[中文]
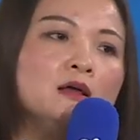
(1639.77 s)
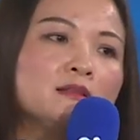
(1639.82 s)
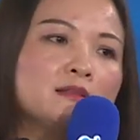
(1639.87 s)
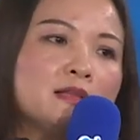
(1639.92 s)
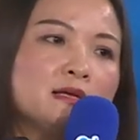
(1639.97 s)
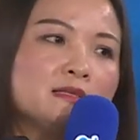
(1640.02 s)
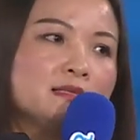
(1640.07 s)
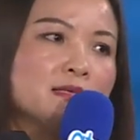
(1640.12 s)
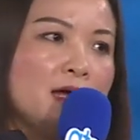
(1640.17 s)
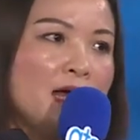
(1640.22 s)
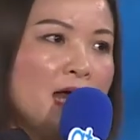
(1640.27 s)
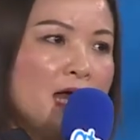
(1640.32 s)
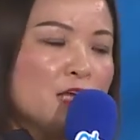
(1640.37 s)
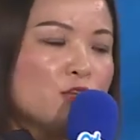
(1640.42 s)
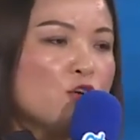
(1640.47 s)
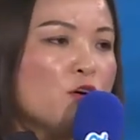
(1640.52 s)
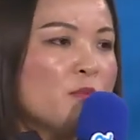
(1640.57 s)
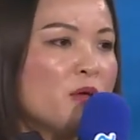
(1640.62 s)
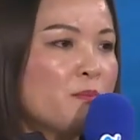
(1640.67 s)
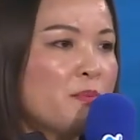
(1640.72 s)
但是爱
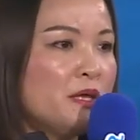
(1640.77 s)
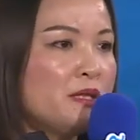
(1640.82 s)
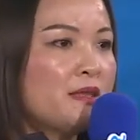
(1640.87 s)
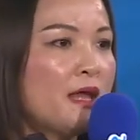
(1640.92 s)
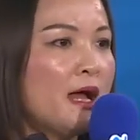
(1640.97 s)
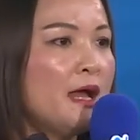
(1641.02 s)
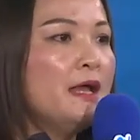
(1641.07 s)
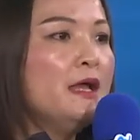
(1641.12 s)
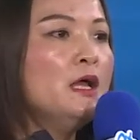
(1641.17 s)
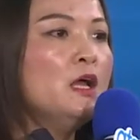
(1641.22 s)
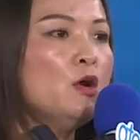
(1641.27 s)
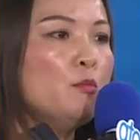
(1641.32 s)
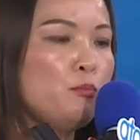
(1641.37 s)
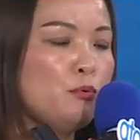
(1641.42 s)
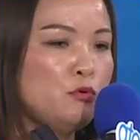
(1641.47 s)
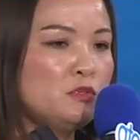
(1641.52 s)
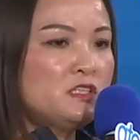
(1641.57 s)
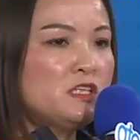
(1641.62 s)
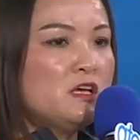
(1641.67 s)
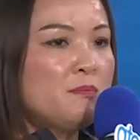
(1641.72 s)
多美平台
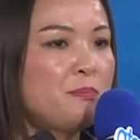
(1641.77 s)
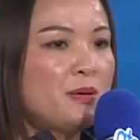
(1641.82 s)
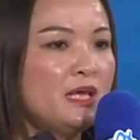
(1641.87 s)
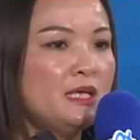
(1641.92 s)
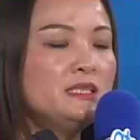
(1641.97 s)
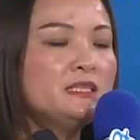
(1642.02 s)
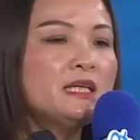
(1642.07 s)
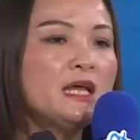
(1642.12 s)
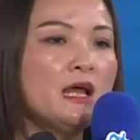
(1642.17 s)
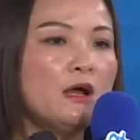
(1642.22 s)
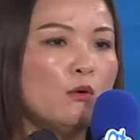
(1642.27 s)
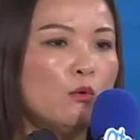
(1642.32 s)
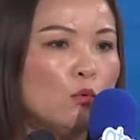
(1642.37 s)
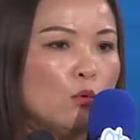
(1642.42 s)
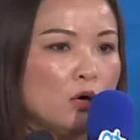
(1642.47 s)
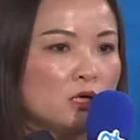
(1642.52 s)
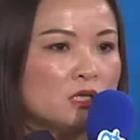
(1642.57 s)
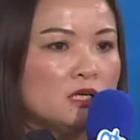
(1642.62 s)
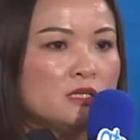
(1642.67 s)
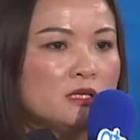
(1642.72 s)
不是凭借
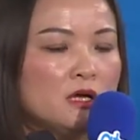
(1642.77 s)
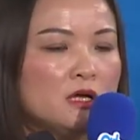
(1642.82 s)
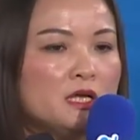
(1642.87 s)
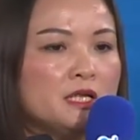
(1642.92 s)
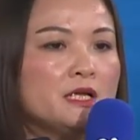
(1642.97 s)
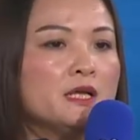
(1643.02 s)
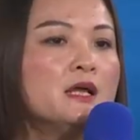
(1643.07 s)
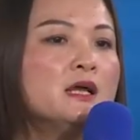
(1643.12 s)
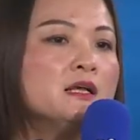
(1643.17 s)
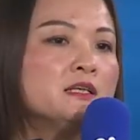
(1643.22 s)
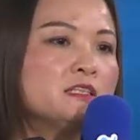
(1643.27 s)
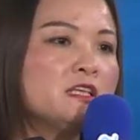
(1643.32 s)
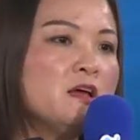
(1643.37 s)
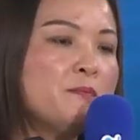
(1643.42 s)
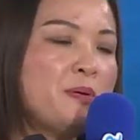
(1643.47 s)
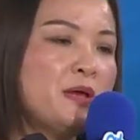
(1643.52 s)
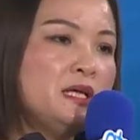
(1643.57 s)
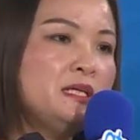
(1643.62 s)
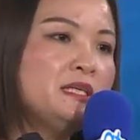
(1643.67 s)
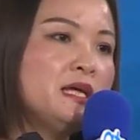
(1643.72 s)
我的能力，是
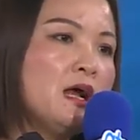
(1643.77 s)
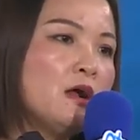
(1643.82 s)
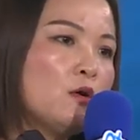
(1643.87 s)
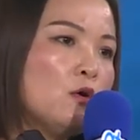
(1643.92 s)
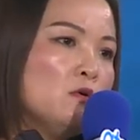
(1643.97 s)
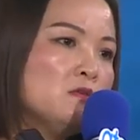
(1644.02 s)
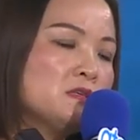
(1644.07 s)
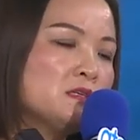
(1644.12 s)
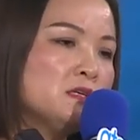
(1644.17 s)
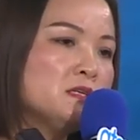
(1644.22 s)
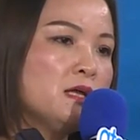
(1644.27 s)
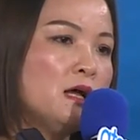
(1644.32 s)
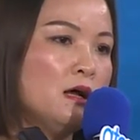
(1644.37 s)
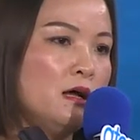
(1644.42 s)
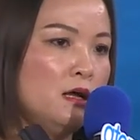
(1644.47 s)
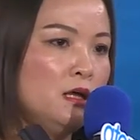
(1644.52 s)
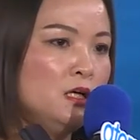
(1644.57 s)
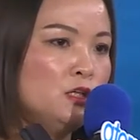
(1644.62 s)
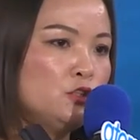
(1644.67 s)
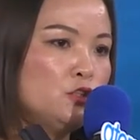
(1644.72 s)
凭借公司的
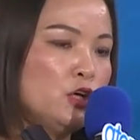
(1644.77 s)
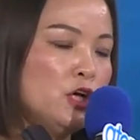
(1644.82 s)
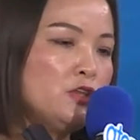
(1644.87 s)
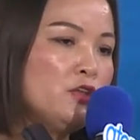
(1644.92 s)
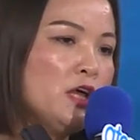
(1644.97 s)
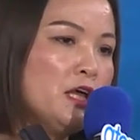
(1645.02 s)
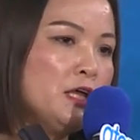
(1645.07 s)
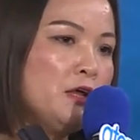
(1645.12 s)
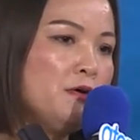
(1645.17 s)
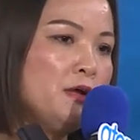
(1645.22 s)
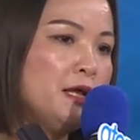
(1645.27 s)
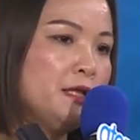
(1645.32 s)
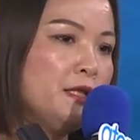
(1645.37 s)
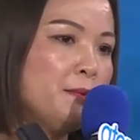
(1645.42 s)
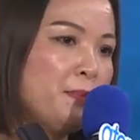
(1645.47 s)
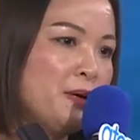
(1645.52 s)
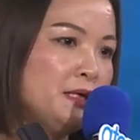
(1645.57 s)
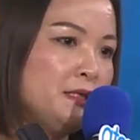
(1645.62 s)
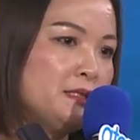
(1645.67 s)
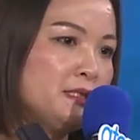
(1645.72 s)
绝对优良的
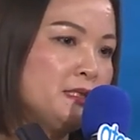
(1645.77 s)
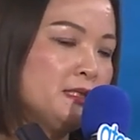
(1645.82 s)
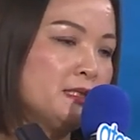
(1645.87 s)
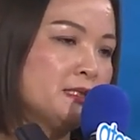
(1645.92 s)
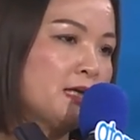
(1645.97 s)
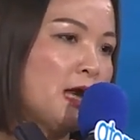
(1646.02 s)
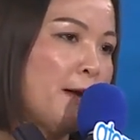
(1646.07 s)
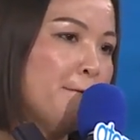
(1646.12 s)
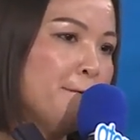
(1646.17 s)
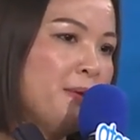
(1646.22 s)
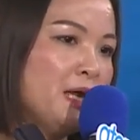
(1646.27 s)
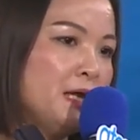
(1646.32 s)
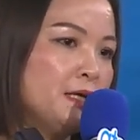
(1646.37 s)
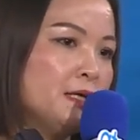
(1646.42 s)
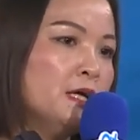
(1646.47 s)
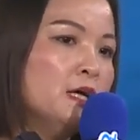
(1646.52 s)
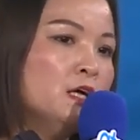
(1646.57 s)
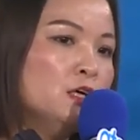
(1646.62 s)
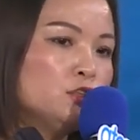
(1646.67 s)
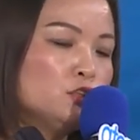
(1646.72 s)
品质的产品，
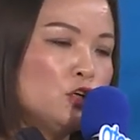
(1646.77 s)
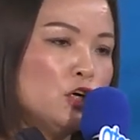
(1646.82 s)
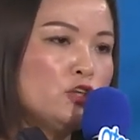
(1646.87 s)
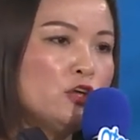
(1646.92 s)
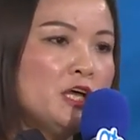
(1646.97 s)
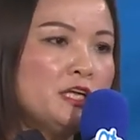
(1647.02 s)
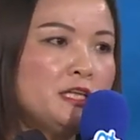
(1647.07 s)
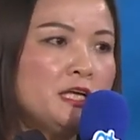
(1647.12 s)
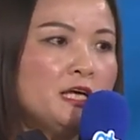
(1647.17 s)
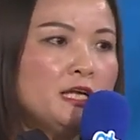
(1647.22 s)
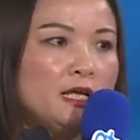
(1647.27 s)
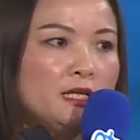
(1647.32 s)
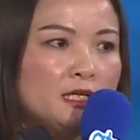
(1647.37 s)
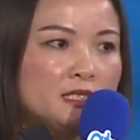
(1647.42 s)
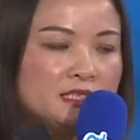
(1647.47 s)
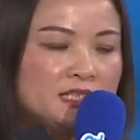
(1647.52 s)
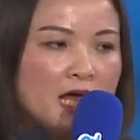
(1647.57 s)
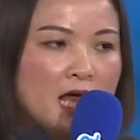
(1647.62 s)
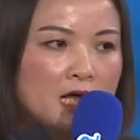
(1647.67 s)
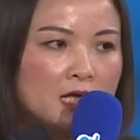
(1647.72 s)
绝对低廉的
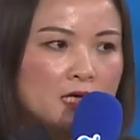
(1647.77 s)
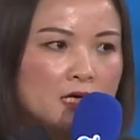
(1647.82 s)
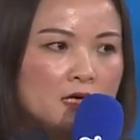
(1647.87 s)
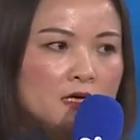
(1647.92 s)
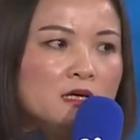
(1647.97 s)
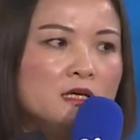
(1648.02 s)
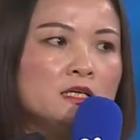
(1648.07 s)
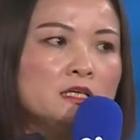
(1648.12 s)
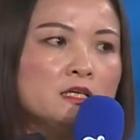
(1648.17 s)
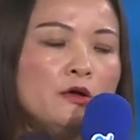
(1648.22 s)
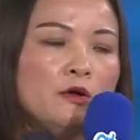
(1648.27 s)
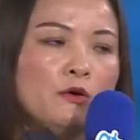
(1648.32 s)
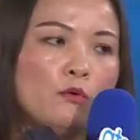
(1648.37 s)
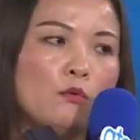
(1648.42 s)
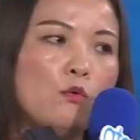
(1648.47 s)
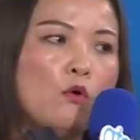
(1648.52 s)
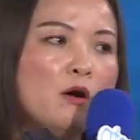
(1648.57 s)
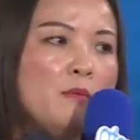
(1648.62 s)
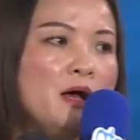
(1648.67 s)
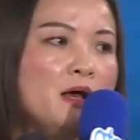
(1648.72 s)
价格，
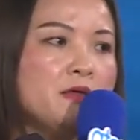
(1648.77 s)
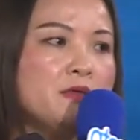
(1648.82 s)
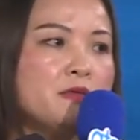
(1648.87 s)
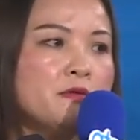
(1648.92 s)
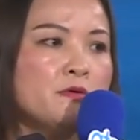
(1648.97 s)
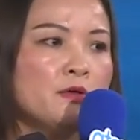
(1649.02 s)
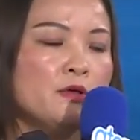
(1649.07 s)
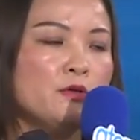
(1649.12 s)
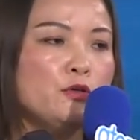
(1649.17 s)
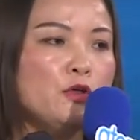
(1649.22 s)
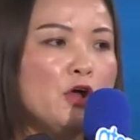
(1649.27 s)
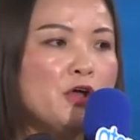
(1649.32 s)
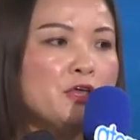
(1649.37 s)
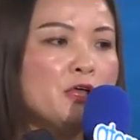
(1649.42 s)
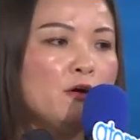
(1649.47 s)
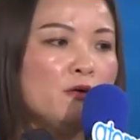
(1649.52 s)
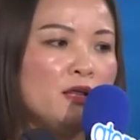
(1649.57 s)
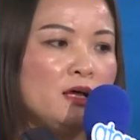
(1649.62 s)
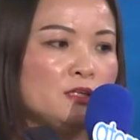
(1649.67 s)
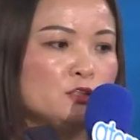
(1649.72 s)
我们拥
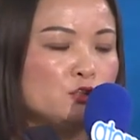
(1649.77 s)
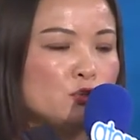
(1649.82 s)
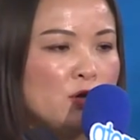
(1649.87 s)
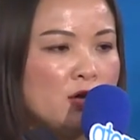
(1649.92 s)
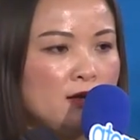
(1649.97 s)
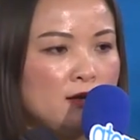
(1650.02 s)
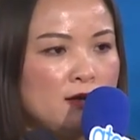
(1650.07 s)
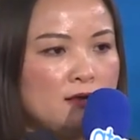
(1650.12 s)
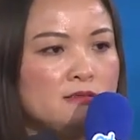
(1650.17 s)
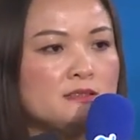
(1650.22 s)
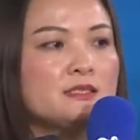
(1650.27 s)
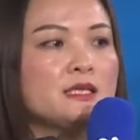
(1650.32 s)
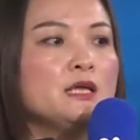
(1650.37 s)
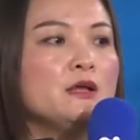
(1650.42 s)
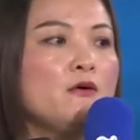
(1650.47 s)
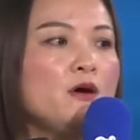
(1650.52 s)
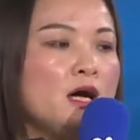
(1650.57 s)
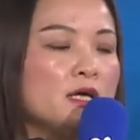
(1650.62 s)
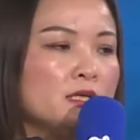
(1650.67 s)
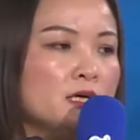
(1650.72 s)
有了最人性
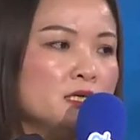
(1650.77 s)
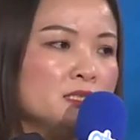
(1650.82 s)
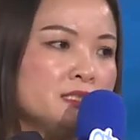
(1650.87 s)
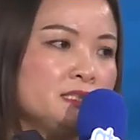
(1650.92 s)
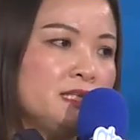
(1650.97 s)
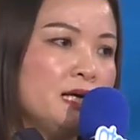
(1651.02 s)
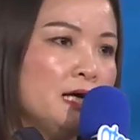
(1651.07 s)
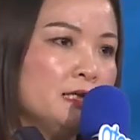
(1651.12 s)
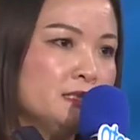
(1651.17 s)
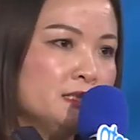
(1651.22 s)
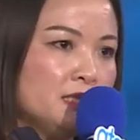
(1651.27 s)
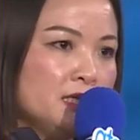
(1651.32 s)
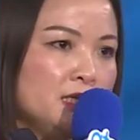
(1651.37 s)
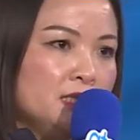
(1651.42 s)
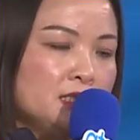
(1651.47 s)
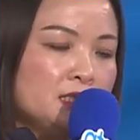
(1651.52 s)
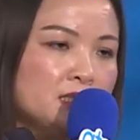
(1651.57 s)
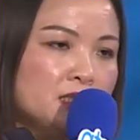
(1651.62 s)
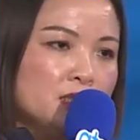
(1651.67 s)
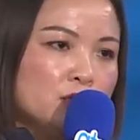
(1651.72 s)
化的奖
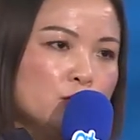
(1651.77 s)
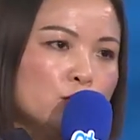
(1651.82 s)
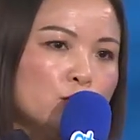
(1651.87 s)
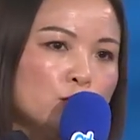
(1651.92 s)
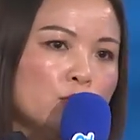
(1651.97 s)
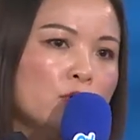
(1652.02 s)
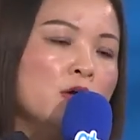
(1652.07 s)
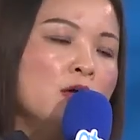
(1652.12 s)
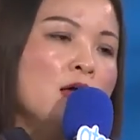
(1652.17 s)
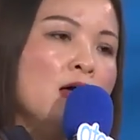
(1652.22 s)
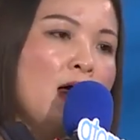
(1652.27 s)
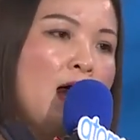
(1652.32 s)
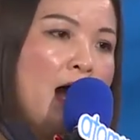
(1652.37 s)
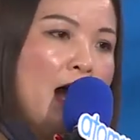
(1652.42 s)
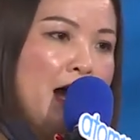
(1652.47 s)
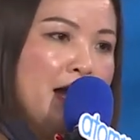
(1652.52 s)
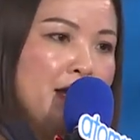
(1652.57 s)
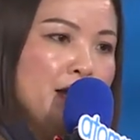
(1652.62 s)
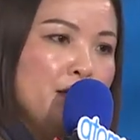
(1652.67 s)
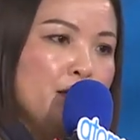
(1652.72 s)
金制度，
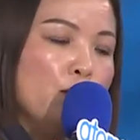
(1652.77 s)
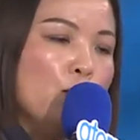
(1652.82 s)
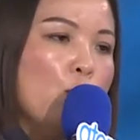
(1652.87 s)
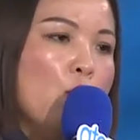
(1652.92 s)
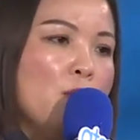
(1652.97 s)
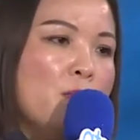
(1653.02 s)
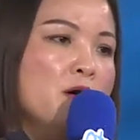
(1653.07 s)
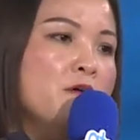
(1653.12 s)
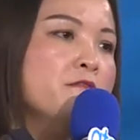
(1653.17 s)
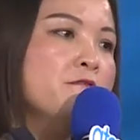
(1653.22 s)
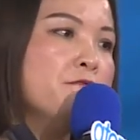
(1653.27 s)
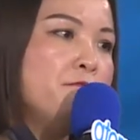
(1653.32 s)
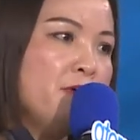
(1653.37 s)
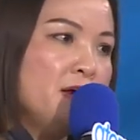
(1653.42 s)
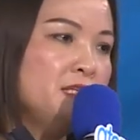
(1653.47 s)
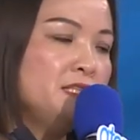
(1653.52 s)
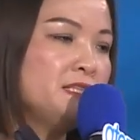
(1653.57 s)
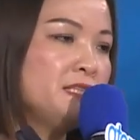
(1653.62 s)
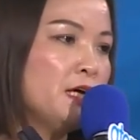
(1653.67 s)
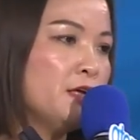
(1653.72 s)
还有我们
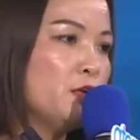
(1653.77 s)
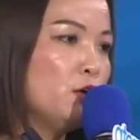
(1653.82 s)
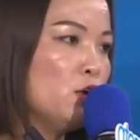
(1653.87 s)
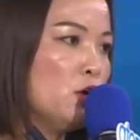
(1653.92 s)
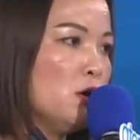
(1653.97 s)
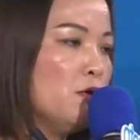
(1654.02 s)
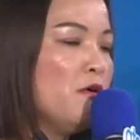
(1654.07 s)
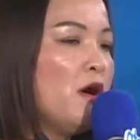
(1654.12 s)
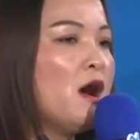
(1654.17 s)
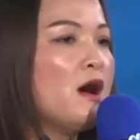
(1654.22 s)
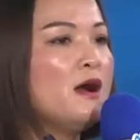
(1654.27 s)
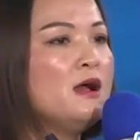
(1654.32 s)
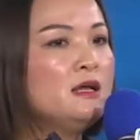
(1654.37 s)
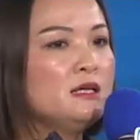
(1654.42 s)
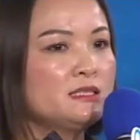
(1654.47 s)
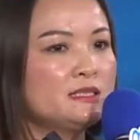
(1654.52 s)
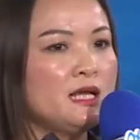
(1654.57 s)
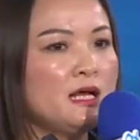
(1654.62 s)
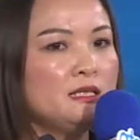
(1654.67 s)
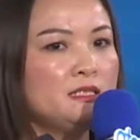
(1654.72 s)
分享的原话：
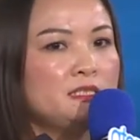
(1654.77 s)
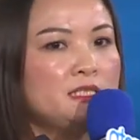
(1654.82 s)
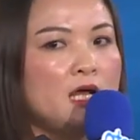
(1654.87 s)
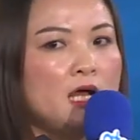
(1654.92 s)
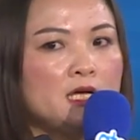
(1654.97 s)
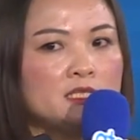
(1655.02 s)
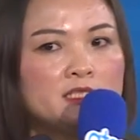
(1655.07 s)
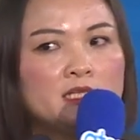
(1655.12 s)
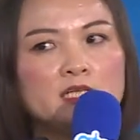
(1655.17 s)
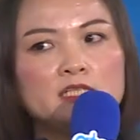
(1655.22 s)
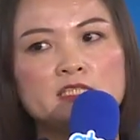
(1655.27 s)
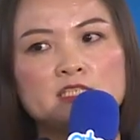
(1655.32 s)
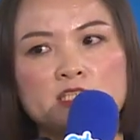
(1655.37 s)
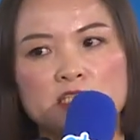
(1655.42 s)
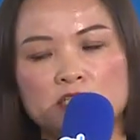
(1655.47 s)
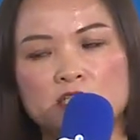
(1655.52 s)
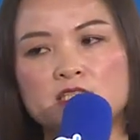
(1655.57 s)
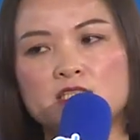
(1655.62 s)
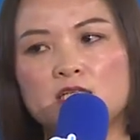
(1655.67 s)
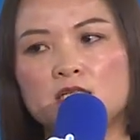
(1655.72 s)
上下线
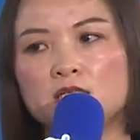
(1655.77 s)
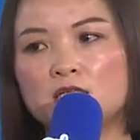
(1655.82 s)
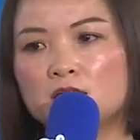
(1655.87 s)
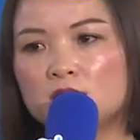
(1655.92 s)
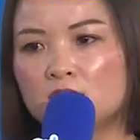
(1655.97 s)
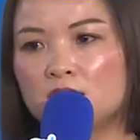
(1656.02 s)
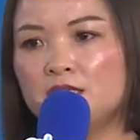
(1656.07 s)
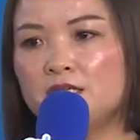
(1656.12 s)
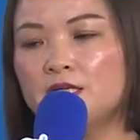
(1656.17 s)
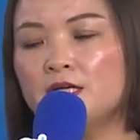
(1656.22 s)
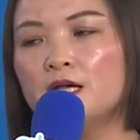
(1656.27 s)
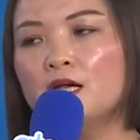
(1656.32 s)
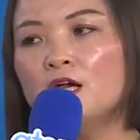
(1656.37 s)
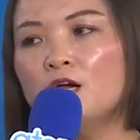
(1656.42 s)
齐心合力。